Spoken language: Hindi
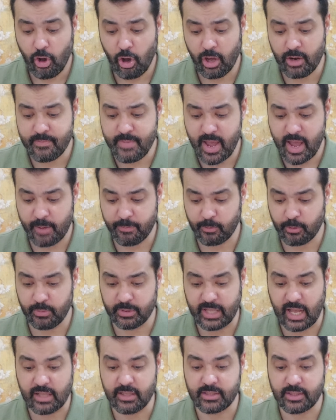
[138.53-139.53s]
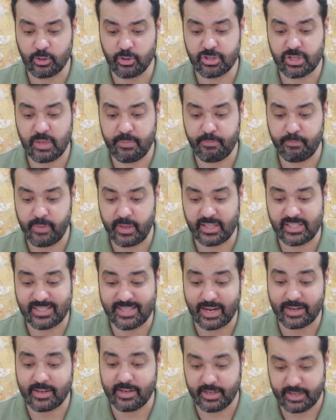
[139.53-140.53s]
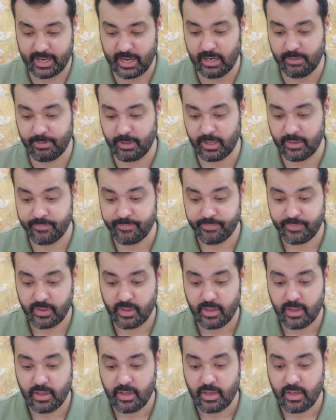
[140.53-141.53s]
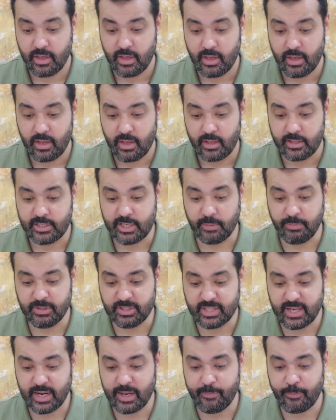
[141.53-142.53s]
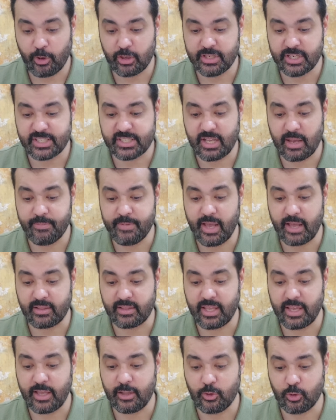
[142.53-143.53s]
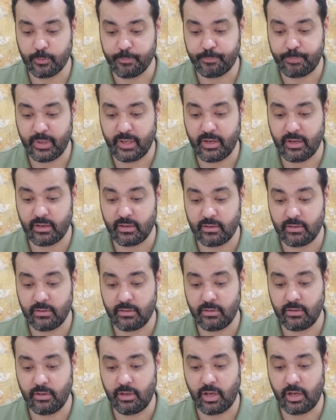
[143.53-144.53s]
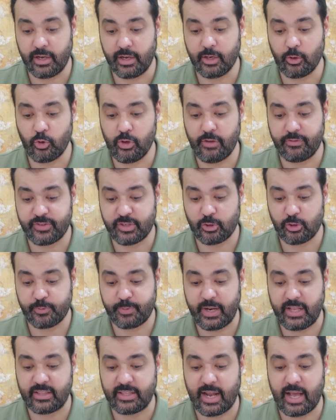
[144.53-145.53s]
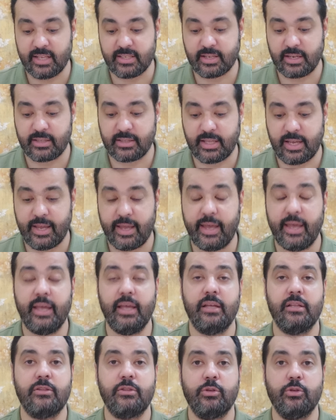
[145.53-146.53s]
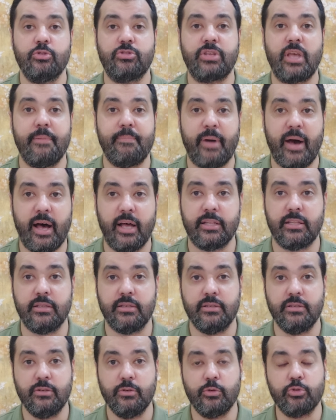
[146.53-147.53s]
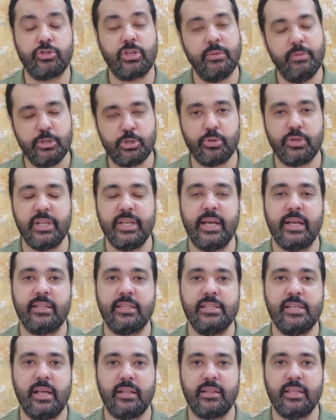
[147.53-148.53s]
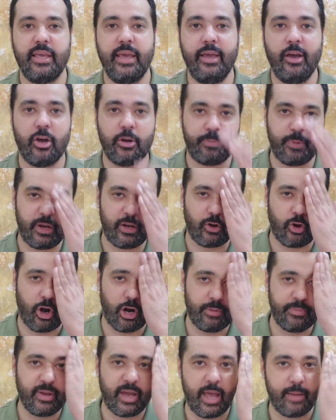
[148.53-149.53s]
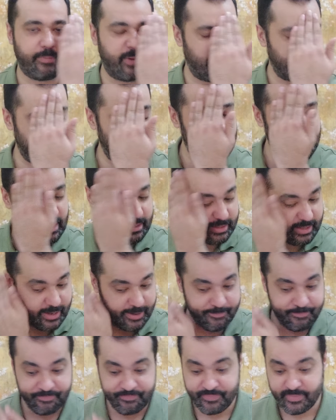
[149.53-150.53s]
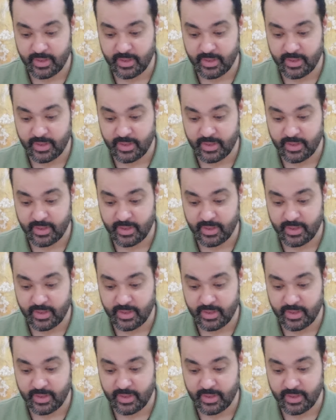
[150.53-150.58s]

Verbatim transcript: और मैं आपको बता देता हूं इसकी एग्जैक्ट डिटेल भी जब इस तरह के प्रोजेक्ट सामने आते हैं तो फिर अगर कोई अफसर उस पर एतराज़ करता है तो उसके बाद उसकी भी छुट्टी कर दी जाती है और फिर रिकॉर्ड भी गायब कर दिया जाता है